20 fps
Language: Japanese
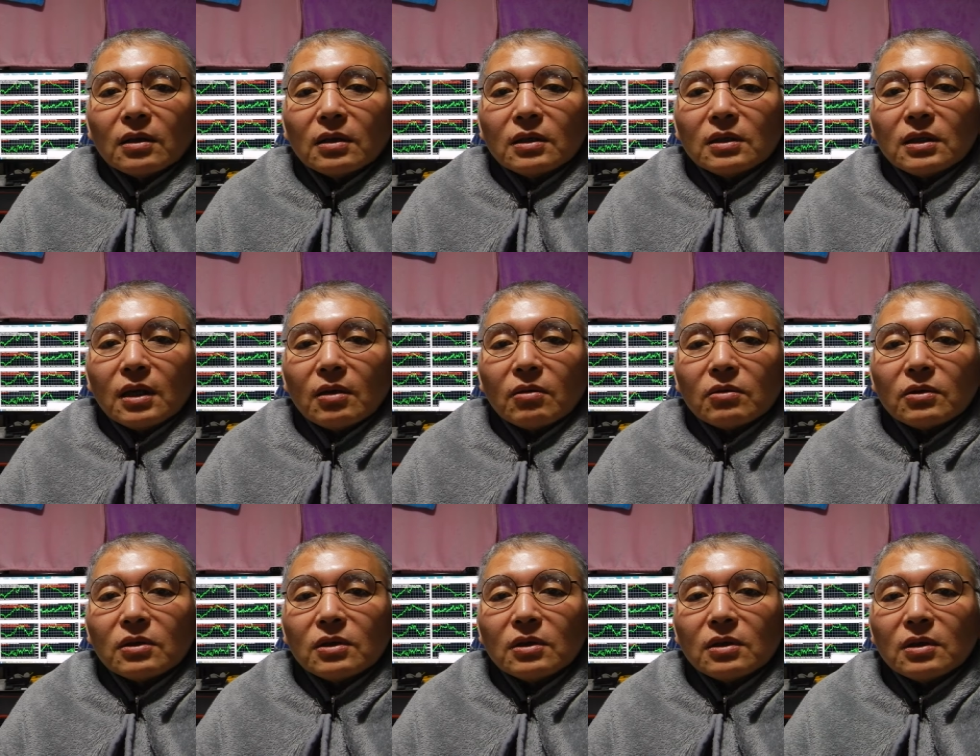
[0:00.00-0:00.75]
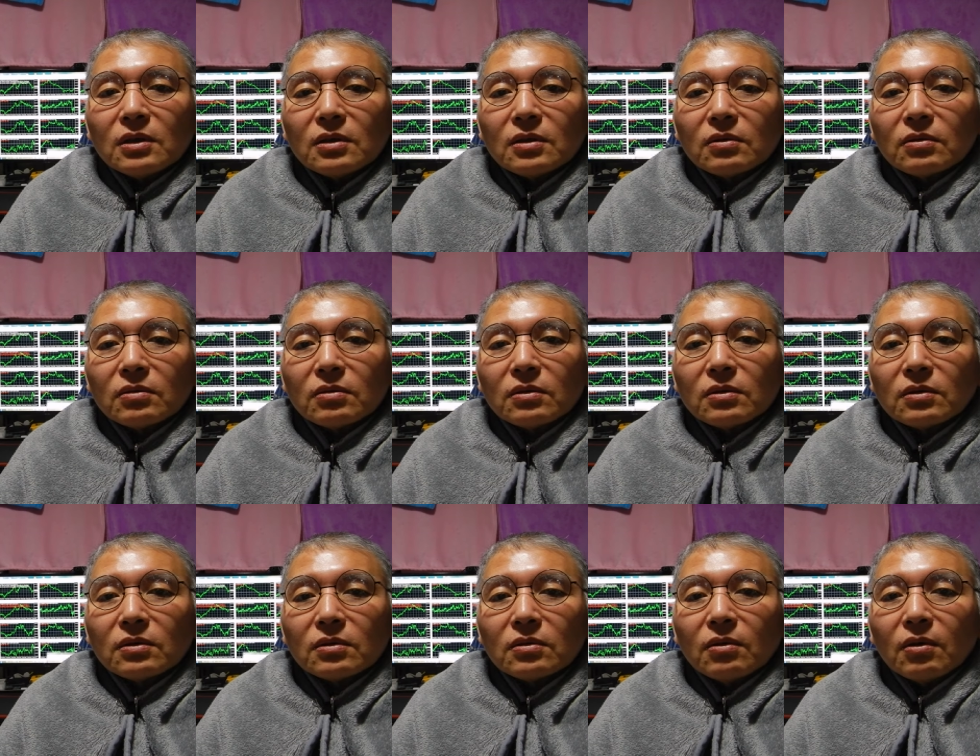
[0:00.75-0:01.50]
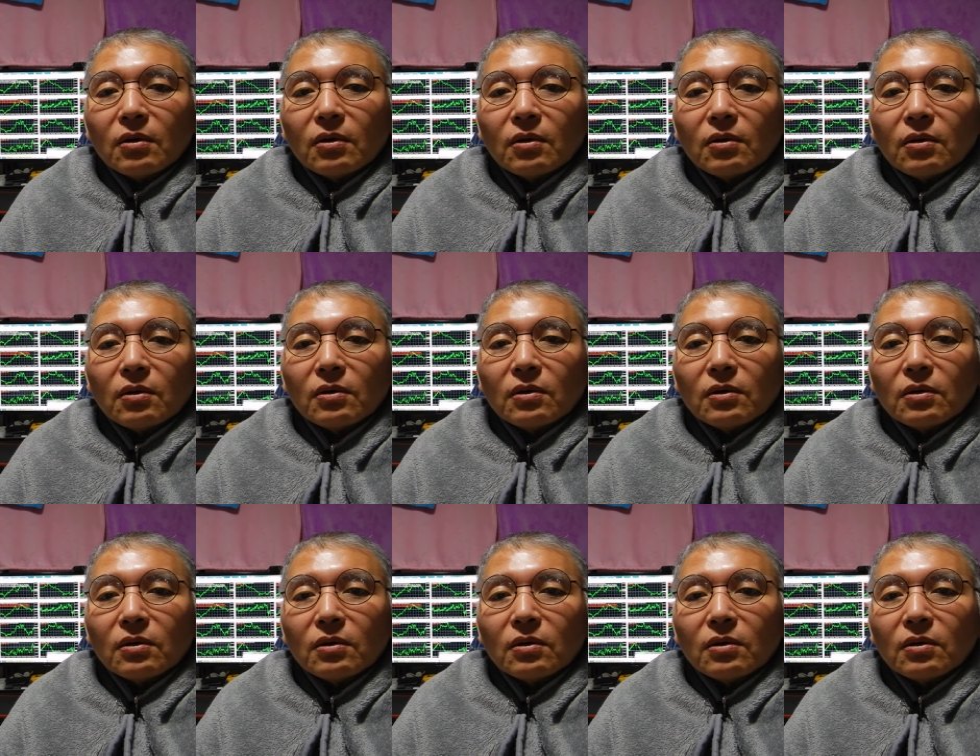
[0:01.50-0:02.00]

実際の真実を